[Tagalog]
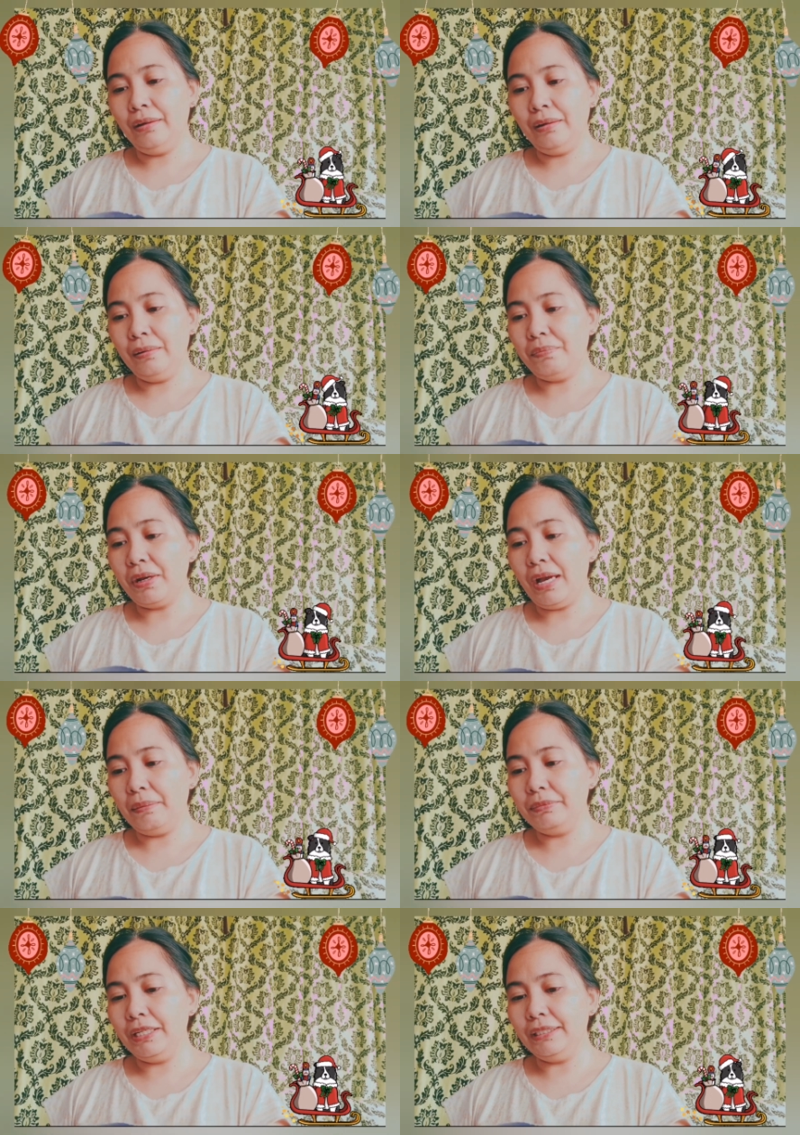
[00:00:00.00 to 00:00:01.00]
uh,
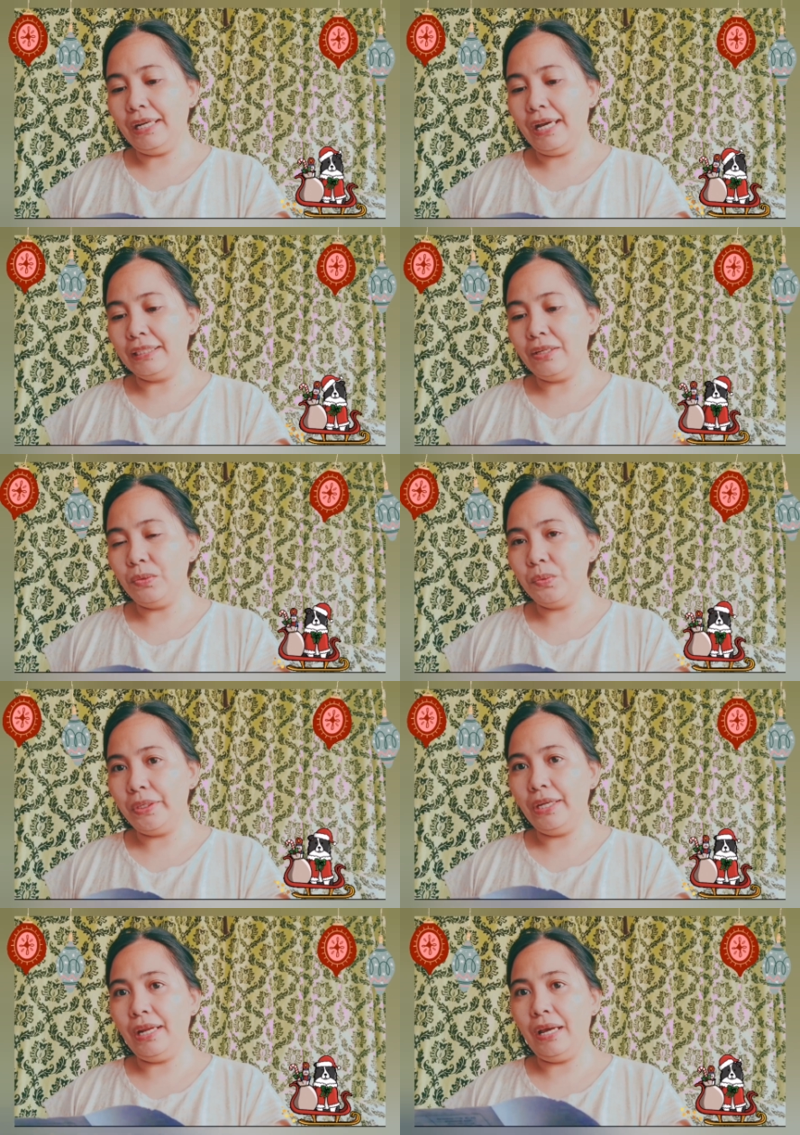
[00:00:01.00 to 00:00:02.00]
pag-update ng ating
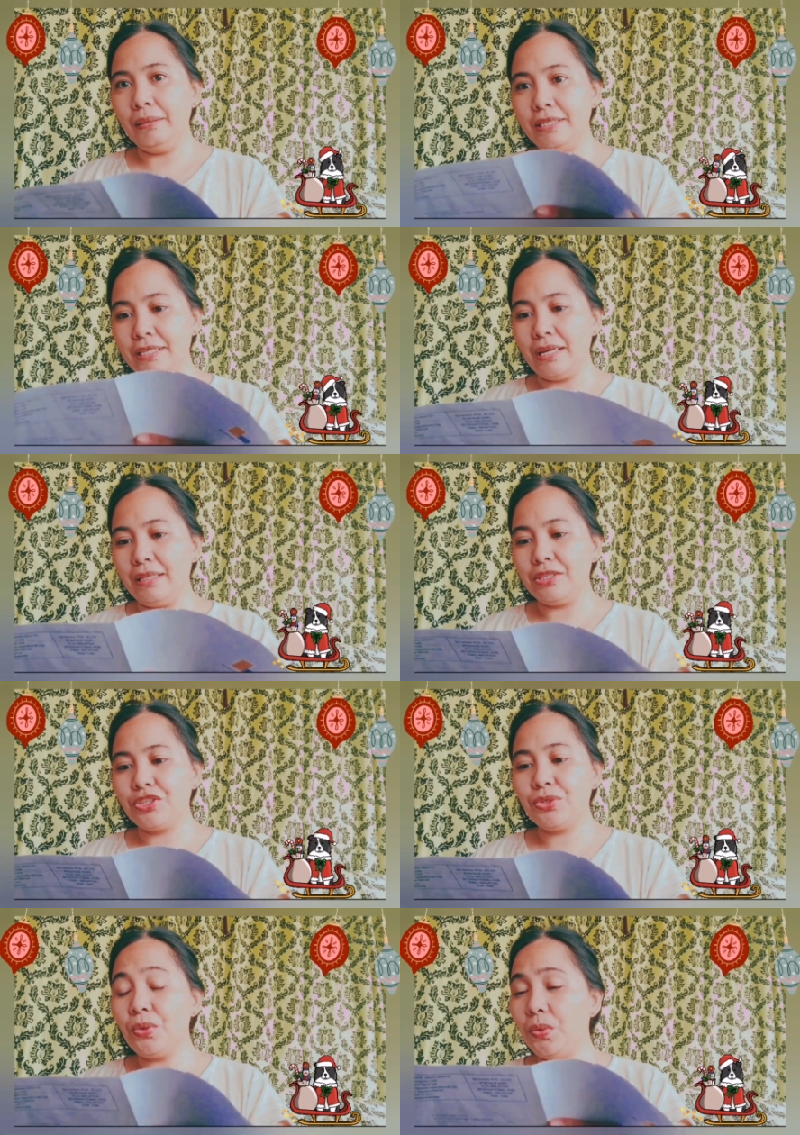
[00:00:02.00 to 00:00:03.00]
Google
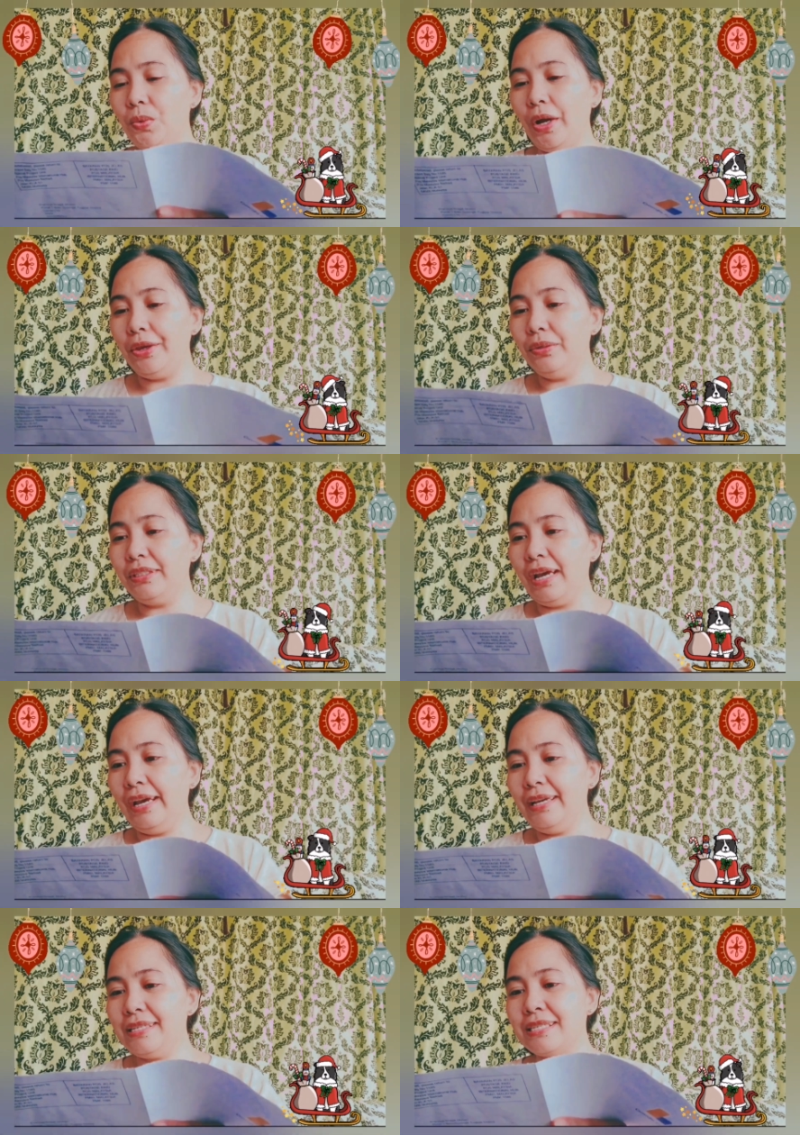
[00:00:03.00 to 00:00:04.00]
AdSense. So, ngayon
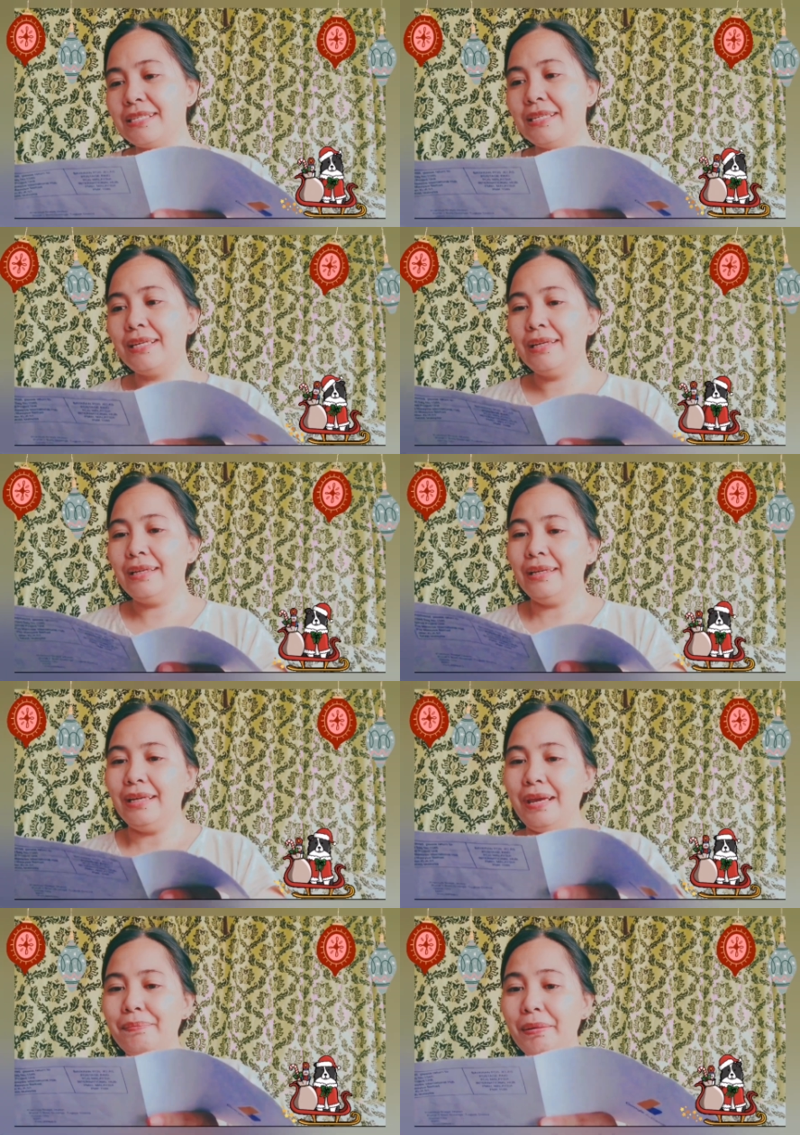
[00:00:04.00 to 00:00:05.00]
guys,
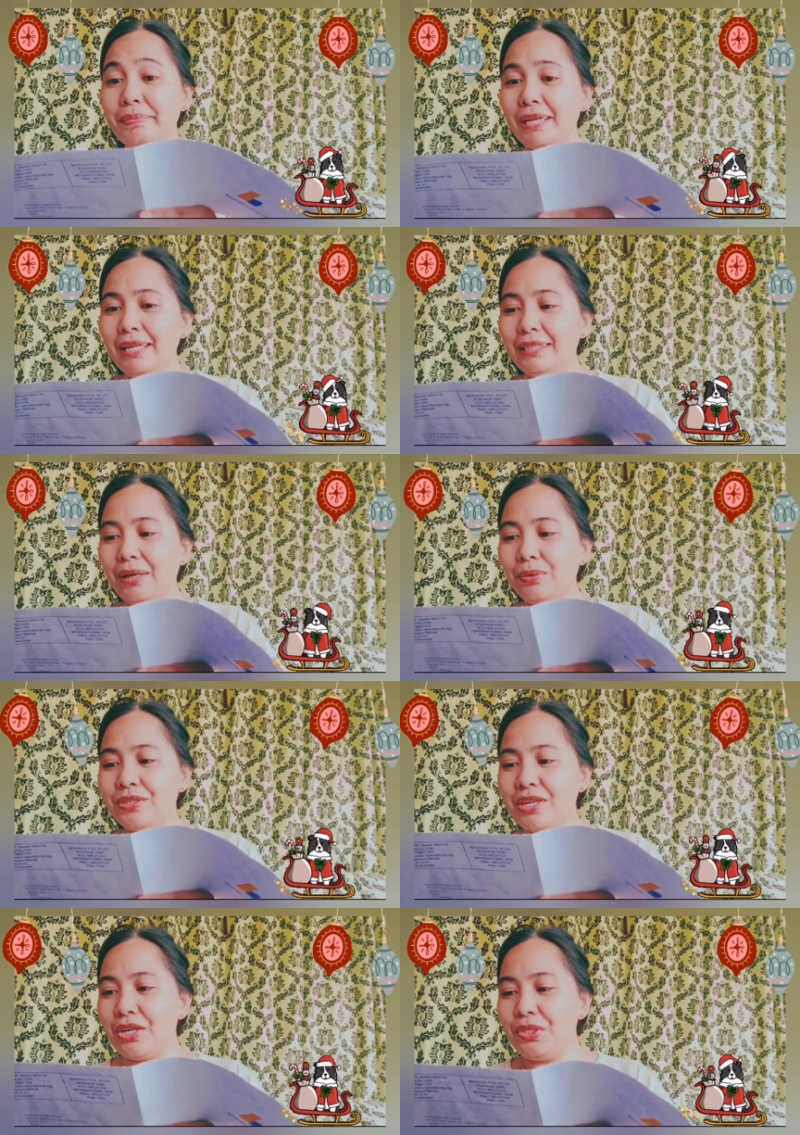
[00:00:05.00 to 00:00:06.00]
ipapakita
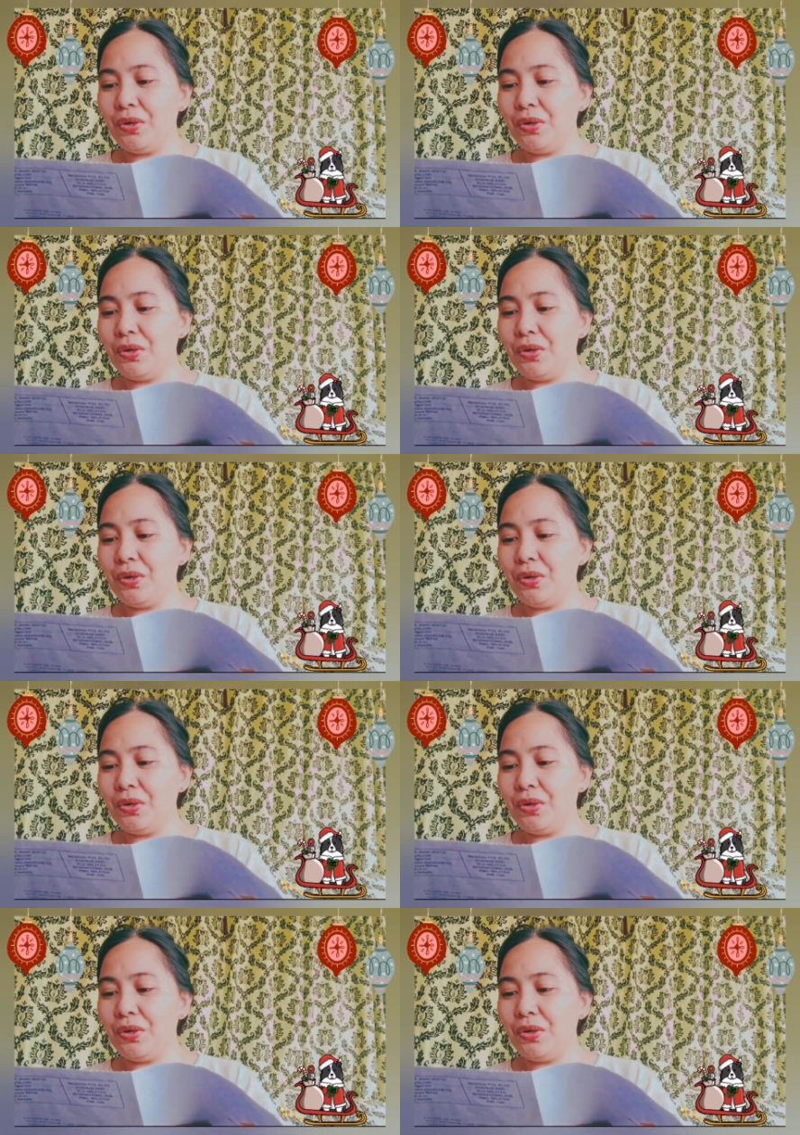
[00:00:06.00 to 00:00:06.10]
ko sa